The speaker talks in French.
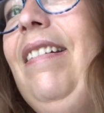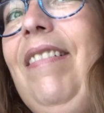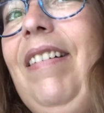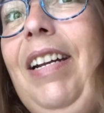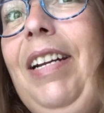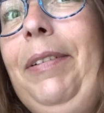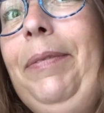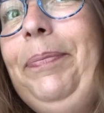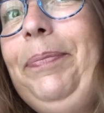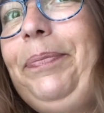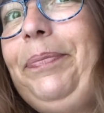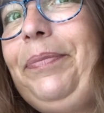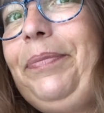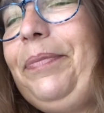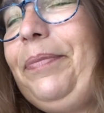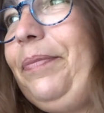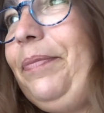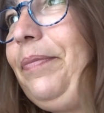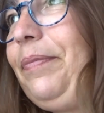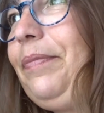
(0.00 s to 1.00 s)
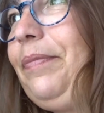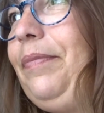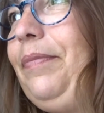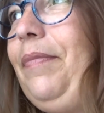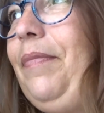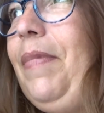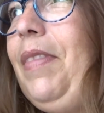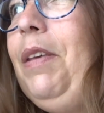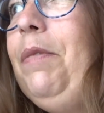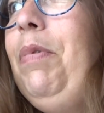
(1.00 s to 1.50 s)
Voilà.
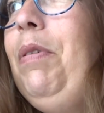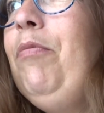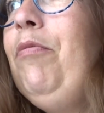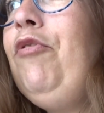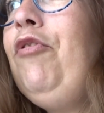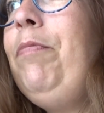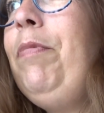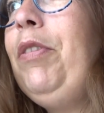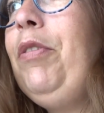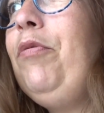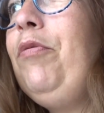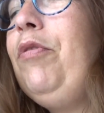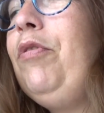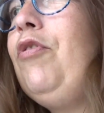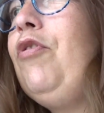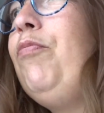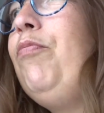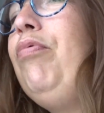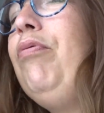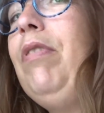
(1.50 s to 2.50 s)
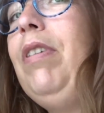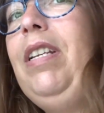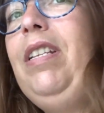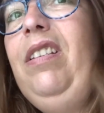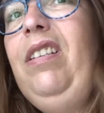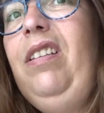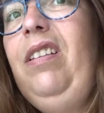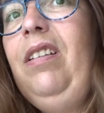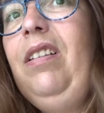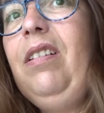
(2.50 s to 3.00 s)
Puis bon, je sais pas trop ce que je pourrais
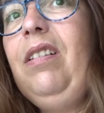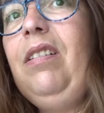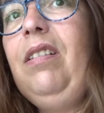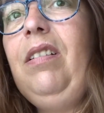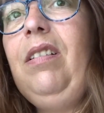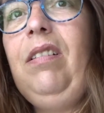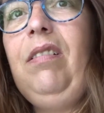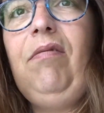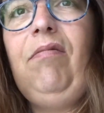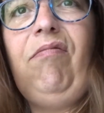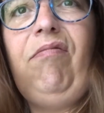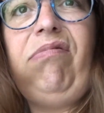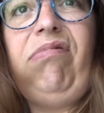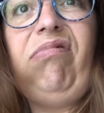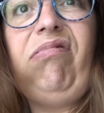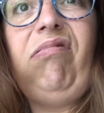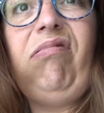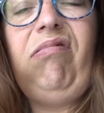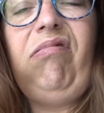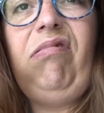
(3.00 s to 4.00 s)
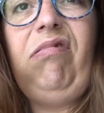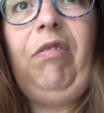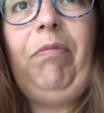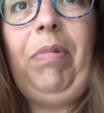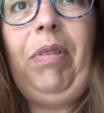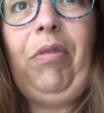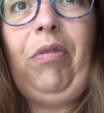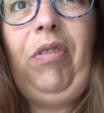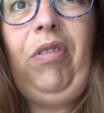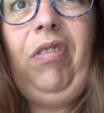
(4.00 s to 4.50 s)
dire. Je sais
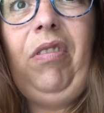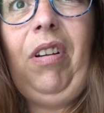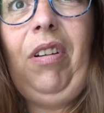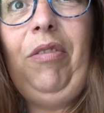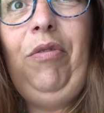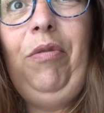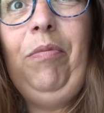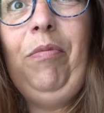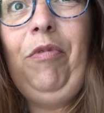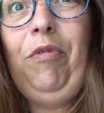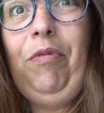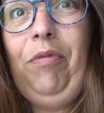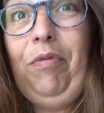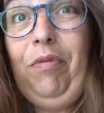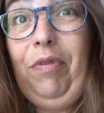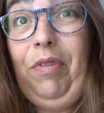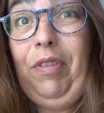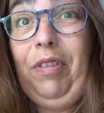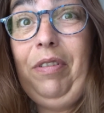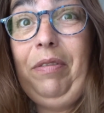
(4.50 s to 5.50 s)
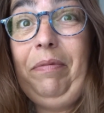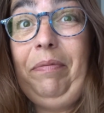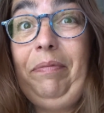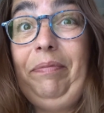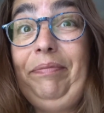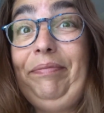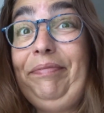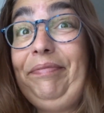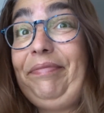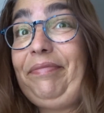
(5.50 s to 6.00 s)
pas trop s'il y aura du monde
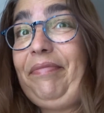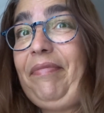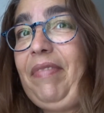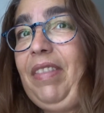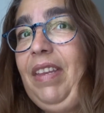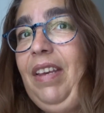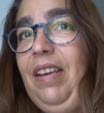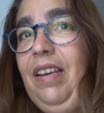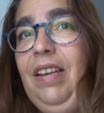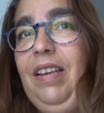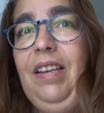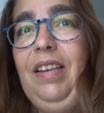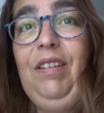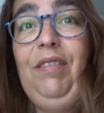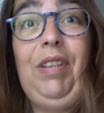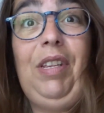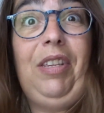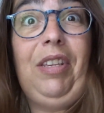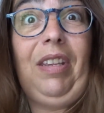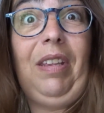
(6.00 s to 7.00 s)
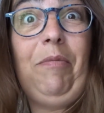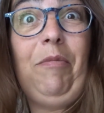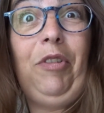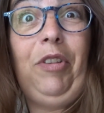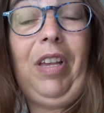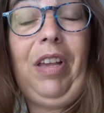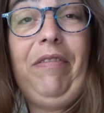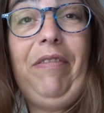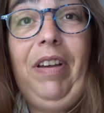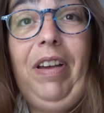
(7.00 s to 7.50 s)
vous êtes certainement au
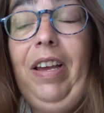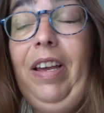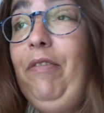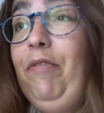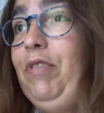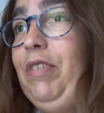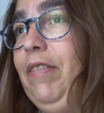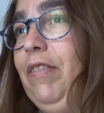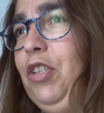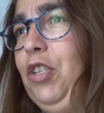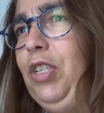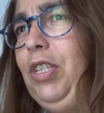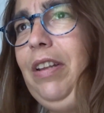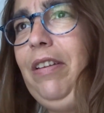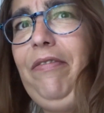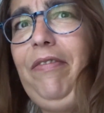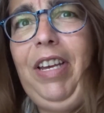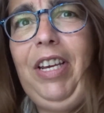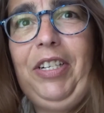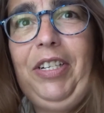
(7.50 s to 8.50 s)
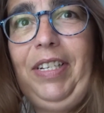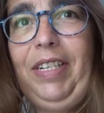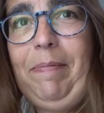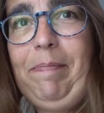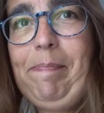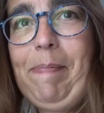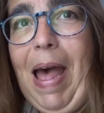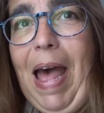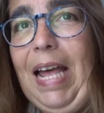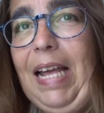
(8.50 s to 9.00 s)
travail, vous avez autre chose à faire, je sais
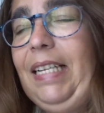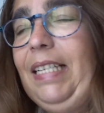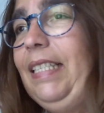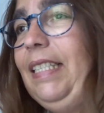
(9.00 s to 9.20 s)
pas.